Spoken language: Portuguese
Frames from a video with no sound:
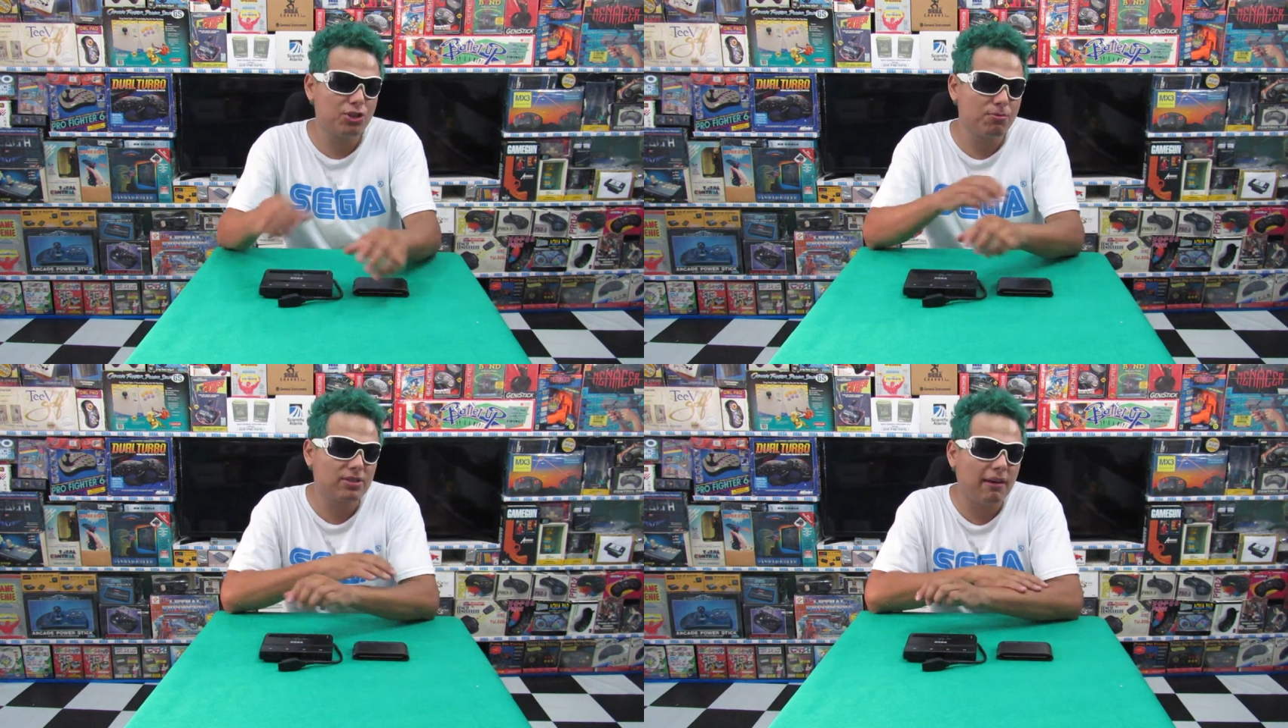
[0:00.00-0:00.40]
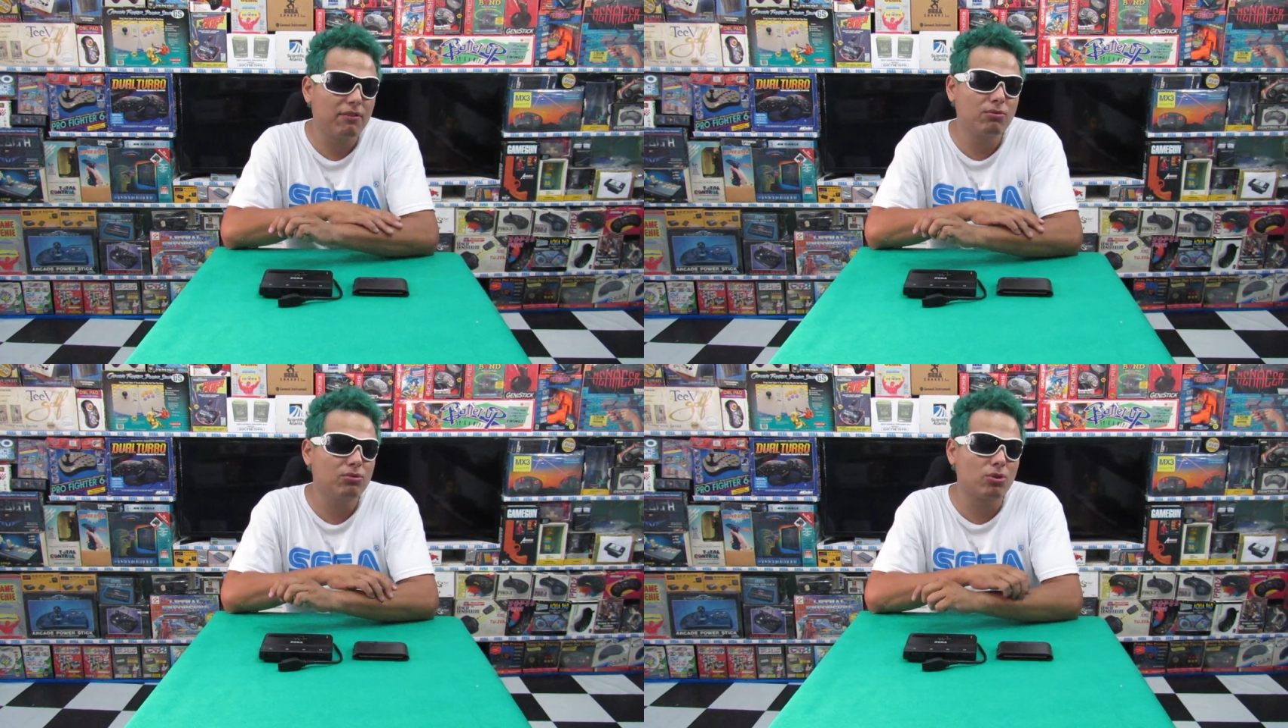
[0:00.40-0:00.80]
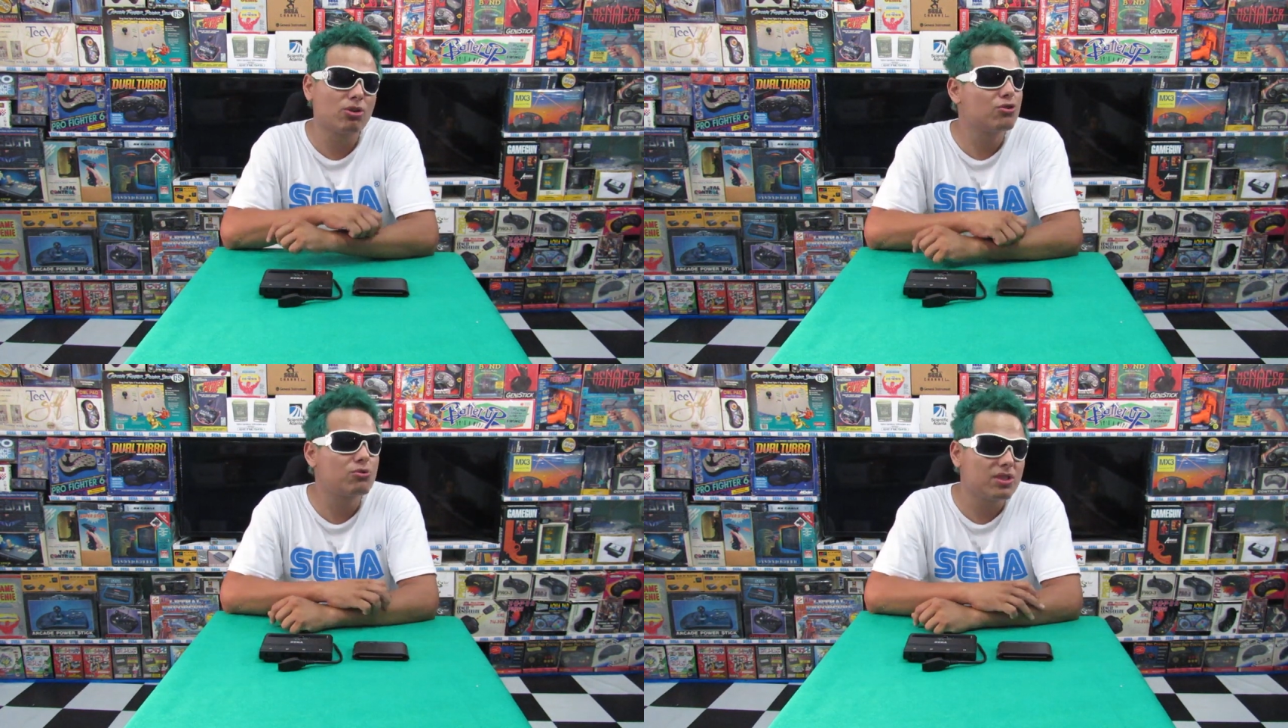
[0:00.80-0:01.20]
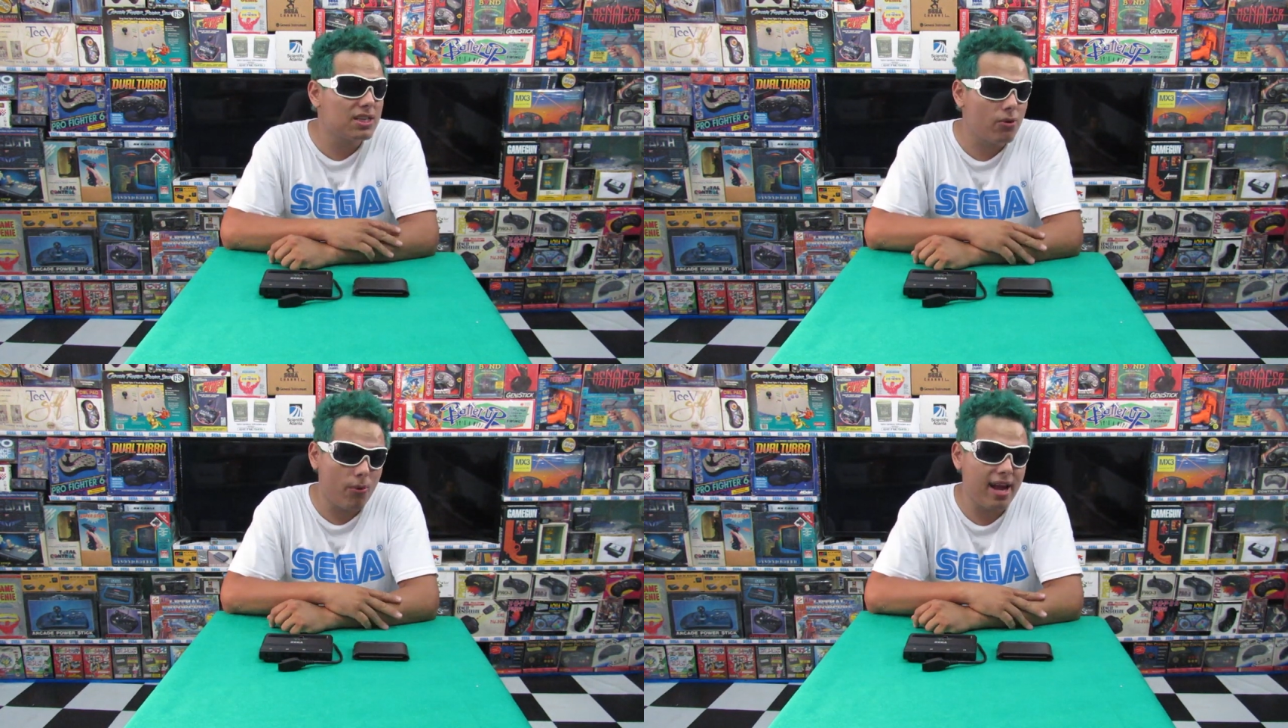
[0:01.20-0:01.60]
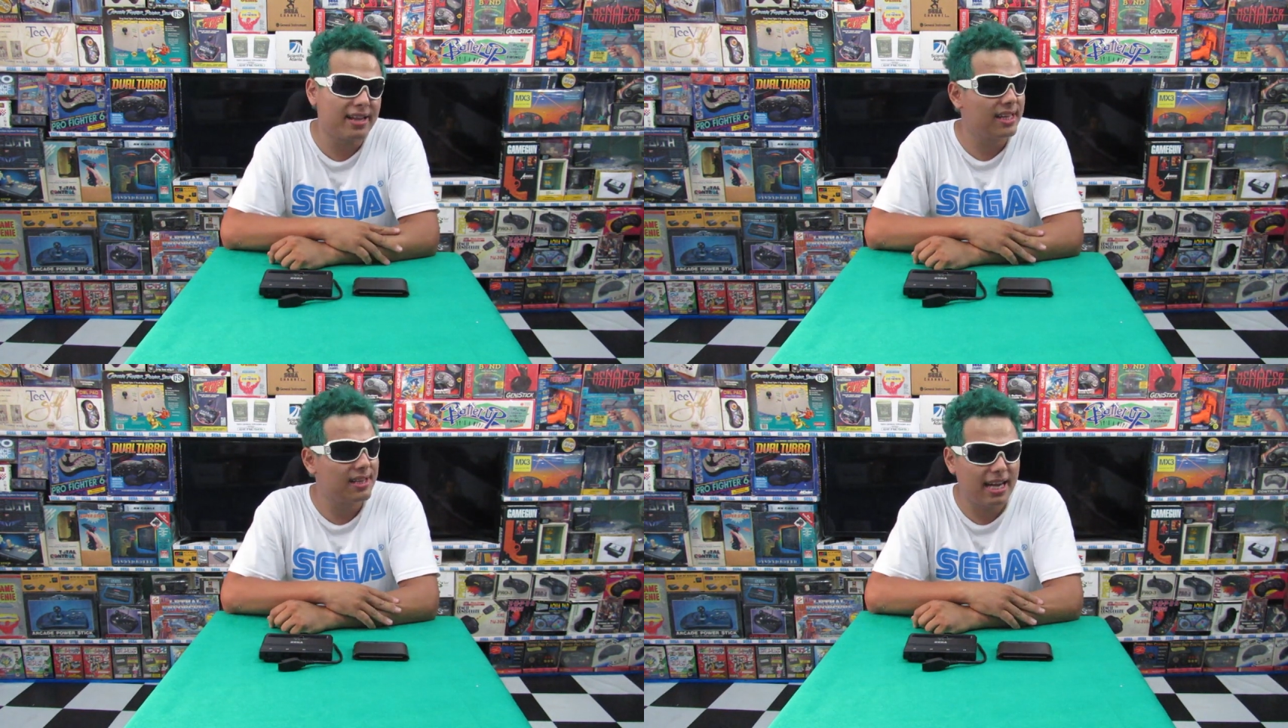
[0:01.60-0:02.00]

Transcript: Tipo, eu tava com em torno de uns 50.